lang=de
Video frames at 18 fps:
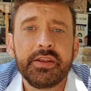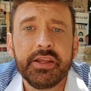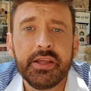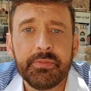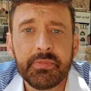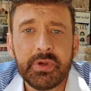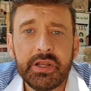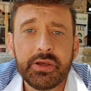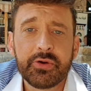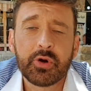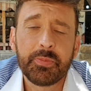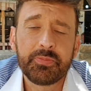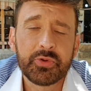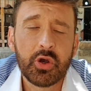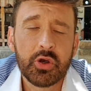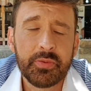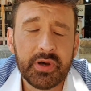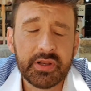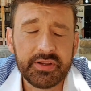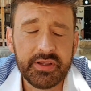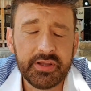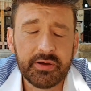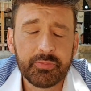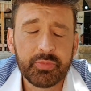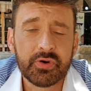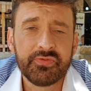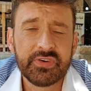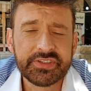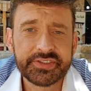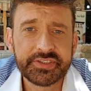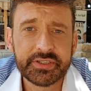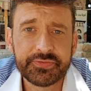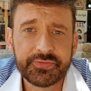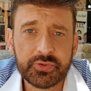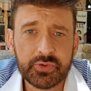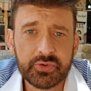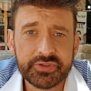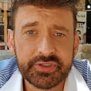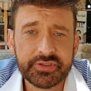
dem Helikopter über die Provinzen geflogen